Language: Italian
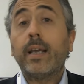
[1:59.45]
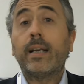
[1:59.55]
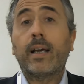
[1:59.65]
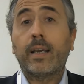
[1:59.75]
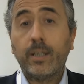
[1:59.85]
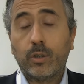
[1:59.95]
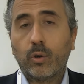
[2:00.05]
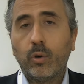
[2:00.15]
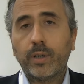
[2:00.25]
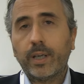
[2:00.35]
la, i
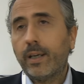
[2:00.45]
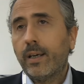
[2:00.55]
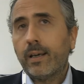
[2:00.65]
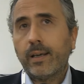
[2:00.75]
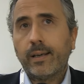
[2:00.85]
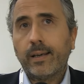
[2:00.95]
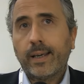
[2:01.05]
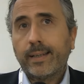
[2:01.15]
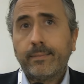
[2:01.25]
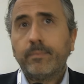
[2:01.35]
droni,
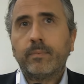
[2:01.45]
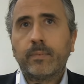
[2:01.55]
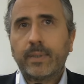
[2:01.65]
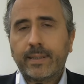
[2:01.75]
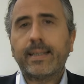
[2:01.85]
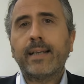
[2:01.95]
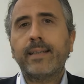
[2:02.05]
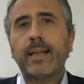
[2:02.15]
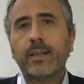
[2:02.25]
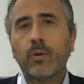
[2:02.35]
eh,
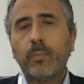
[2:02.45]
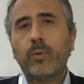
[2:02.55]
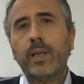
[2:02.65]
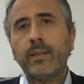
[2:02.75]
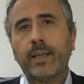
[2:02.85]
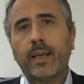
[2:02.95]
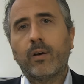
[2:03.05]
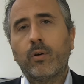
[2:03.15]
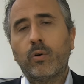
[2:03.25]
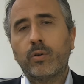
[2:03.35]
tante altre componenti che
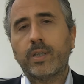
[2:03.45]
o